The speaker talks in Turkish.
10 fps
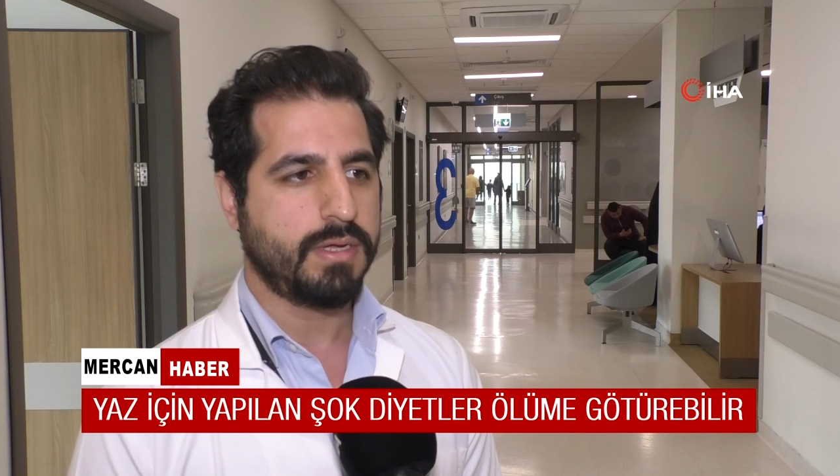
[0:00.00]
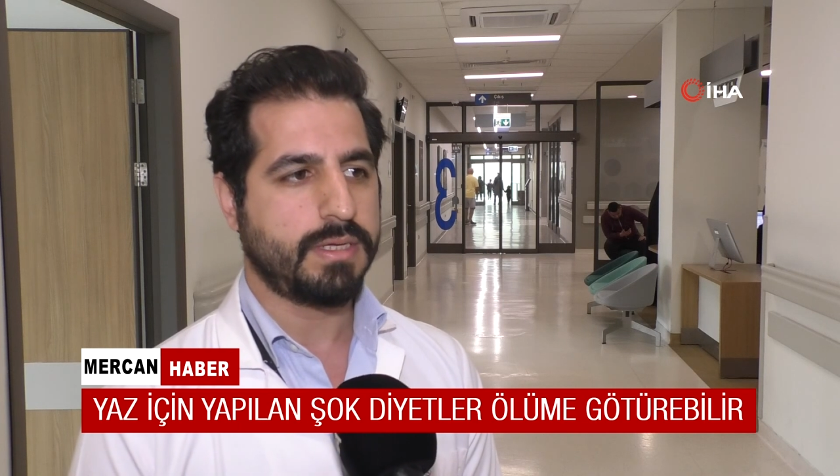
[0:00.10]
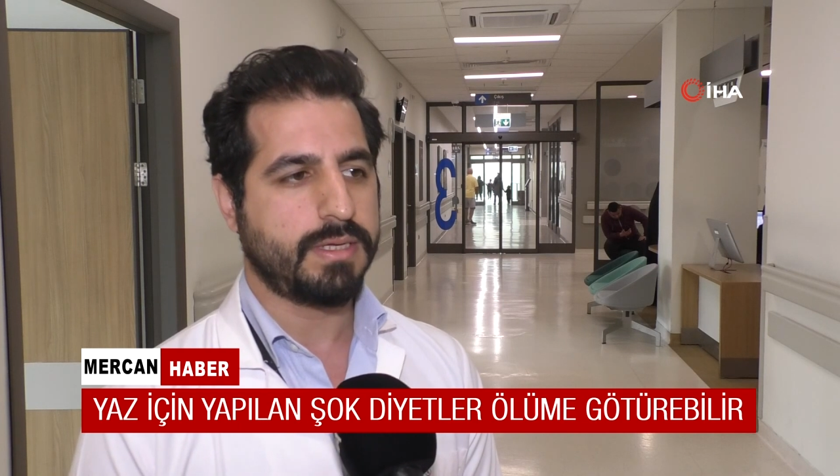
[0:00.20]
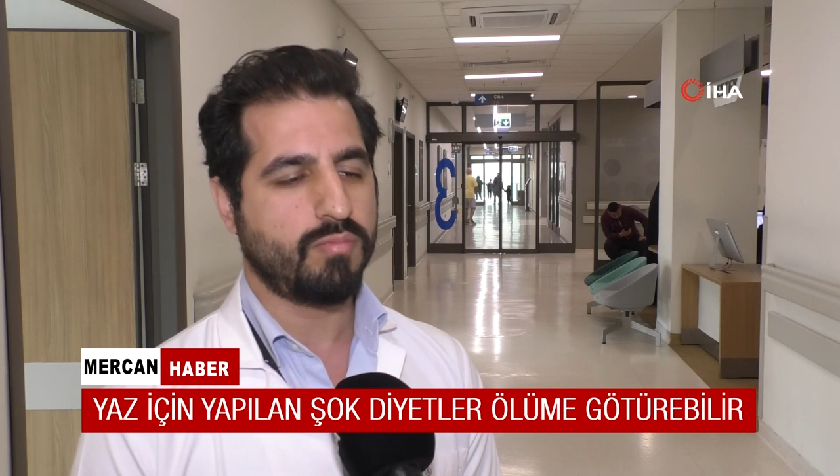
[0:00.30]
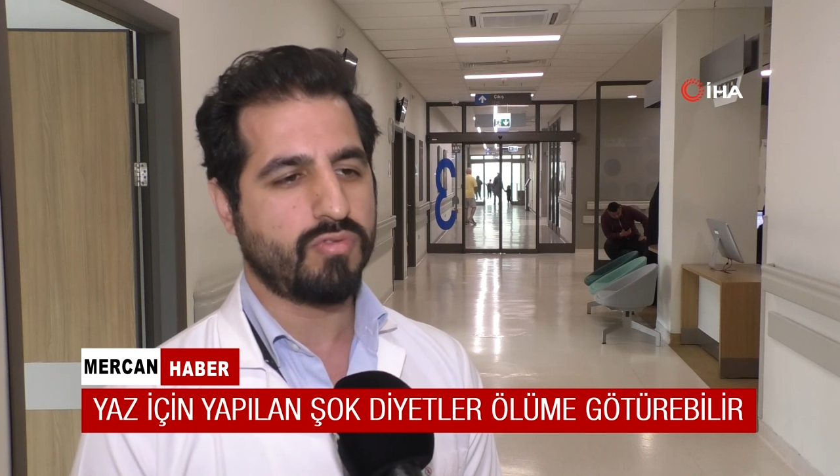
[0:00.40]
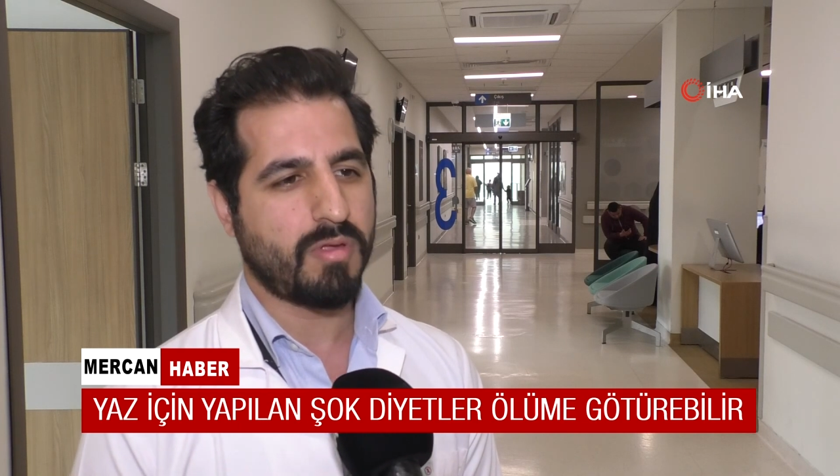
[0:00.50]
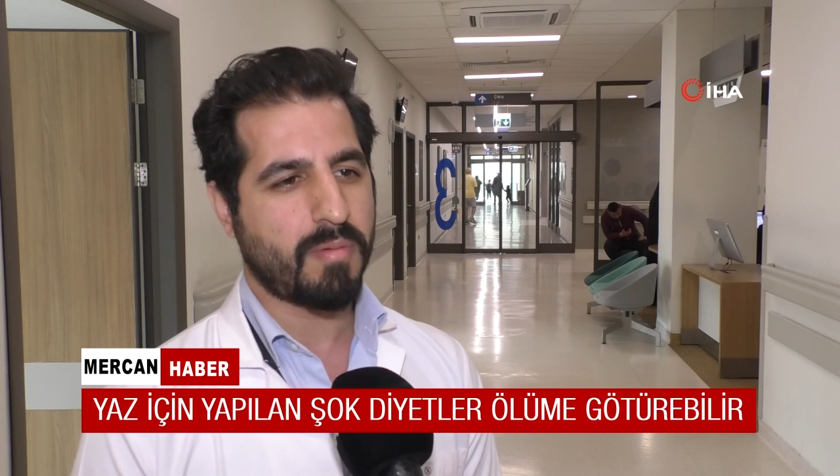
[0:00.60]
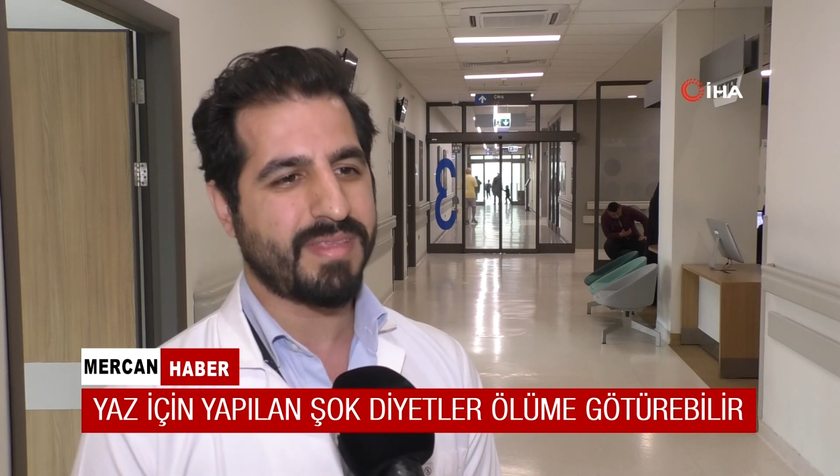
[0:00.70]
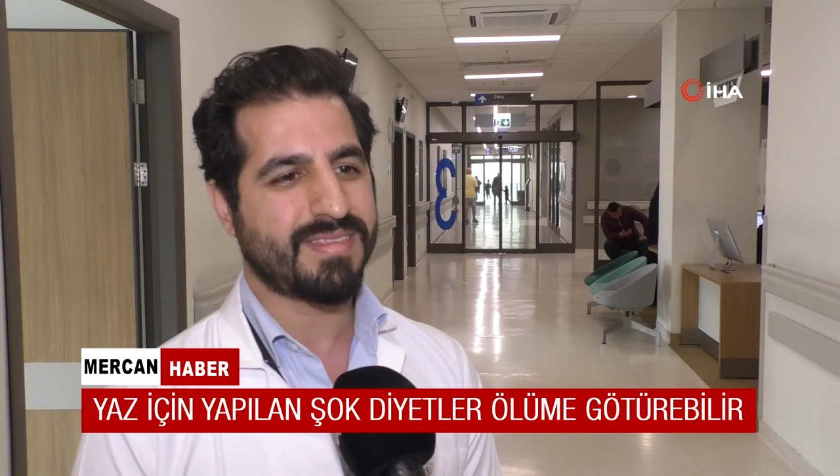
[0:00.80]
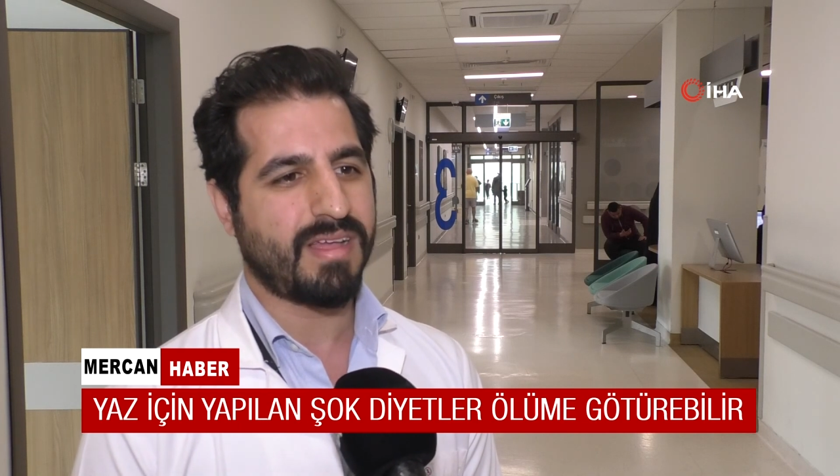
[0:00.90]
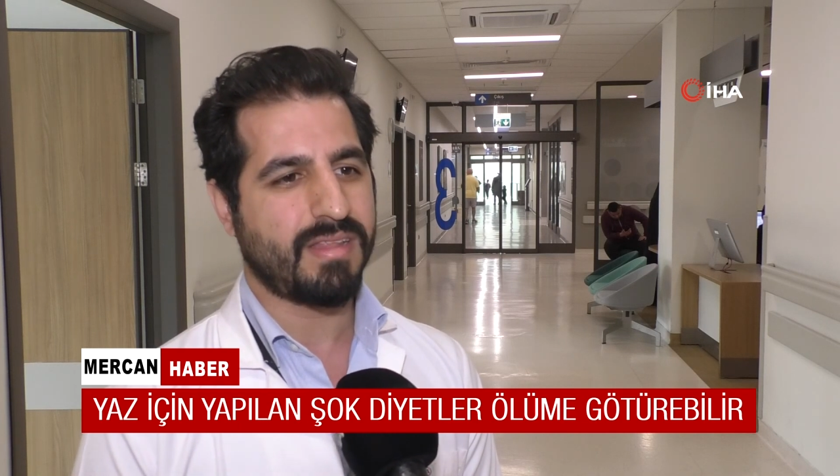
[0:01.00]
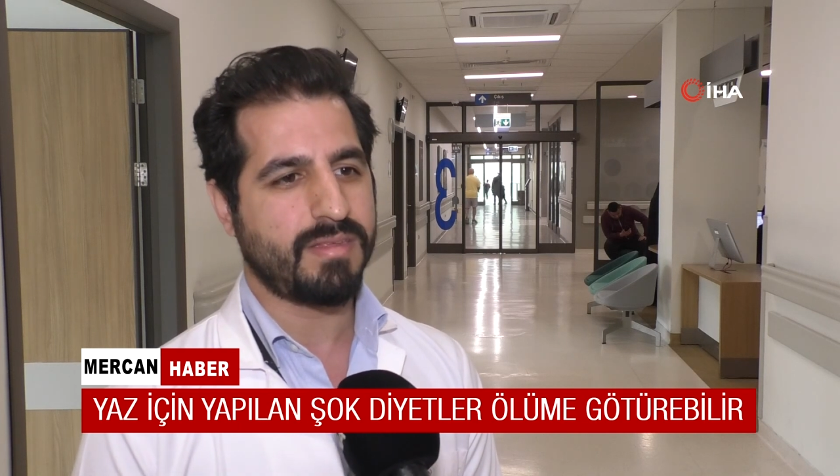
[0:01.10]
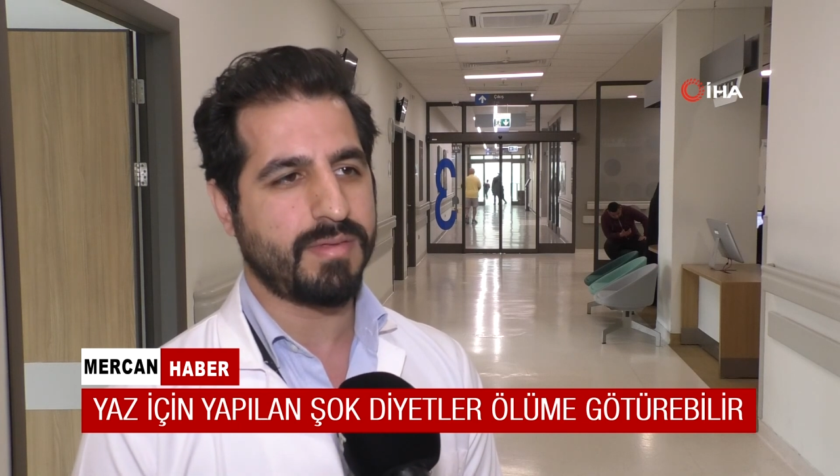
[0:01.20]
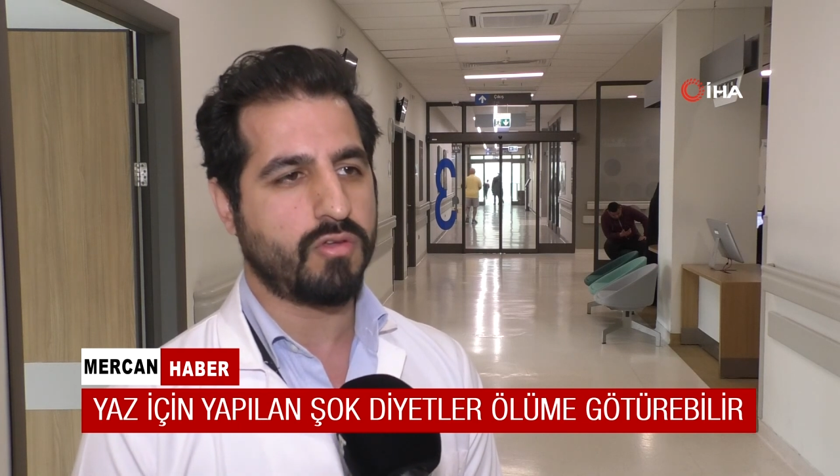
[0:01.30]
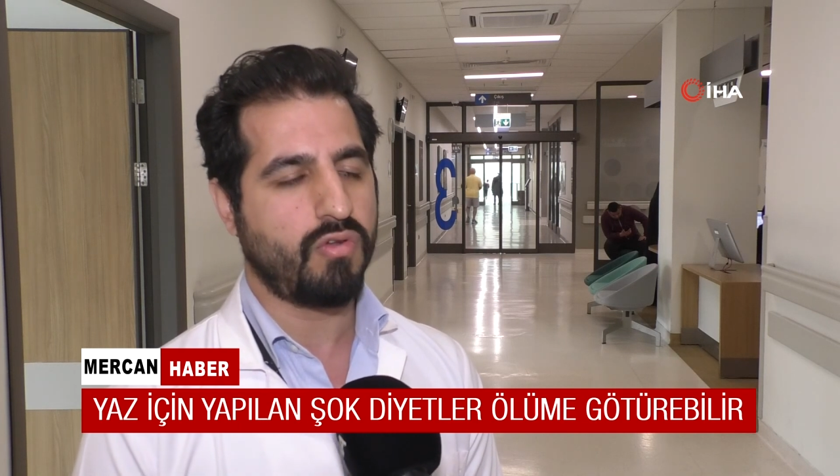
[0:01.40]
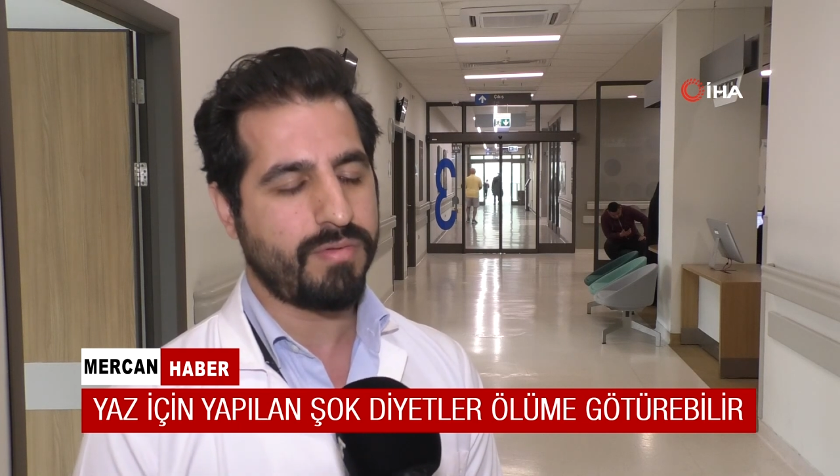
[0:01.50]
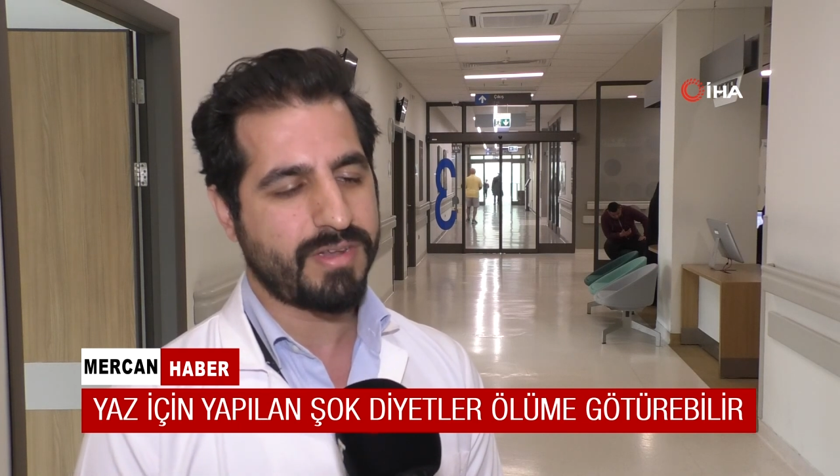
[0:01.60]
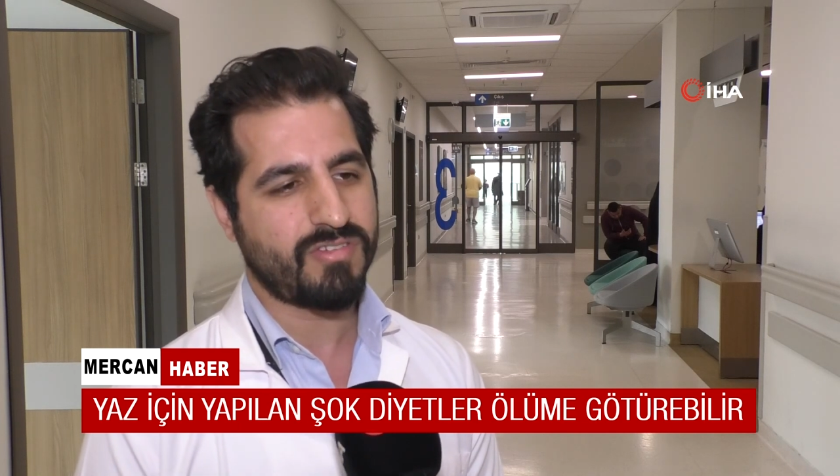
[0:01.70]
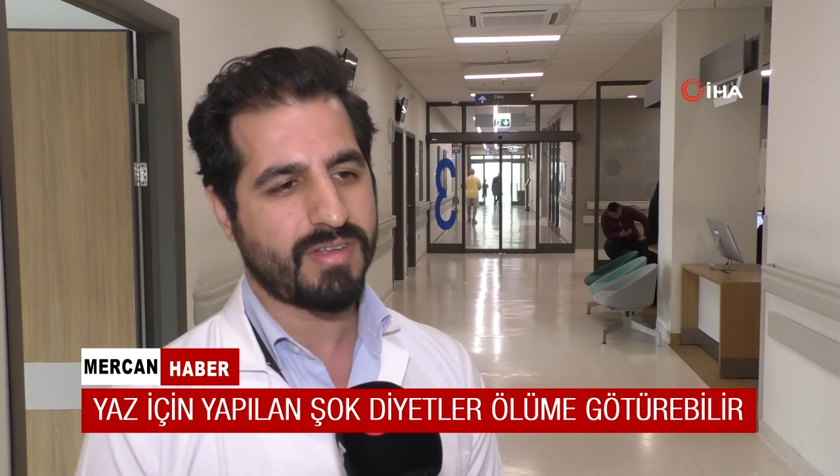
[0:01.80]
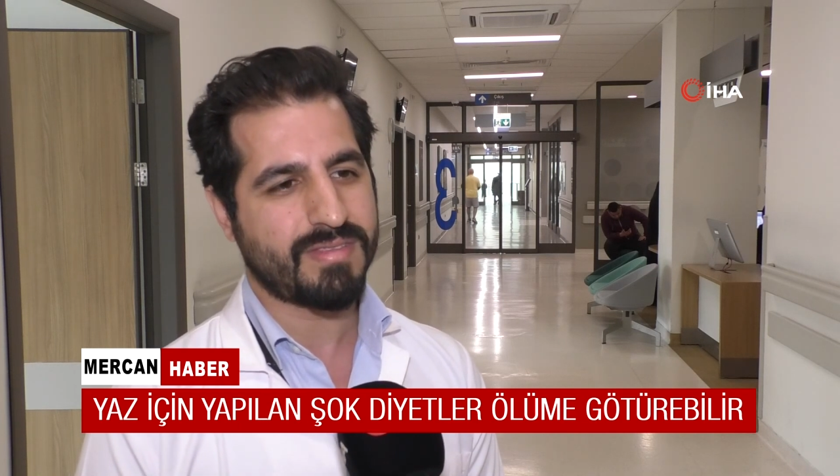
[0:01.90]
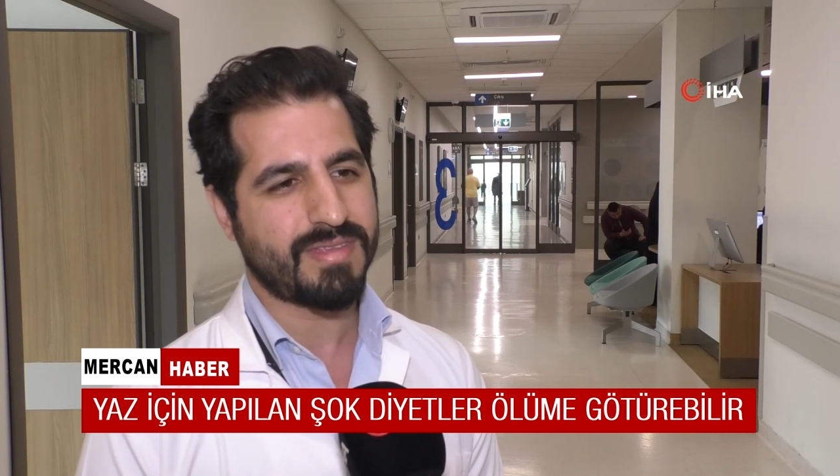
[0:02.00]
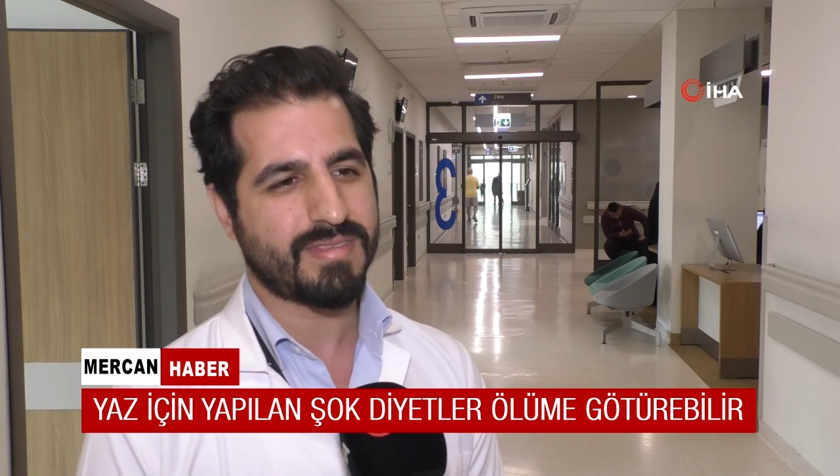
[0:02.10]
Ee, bu sebeple sağlığın kilo vereceğiz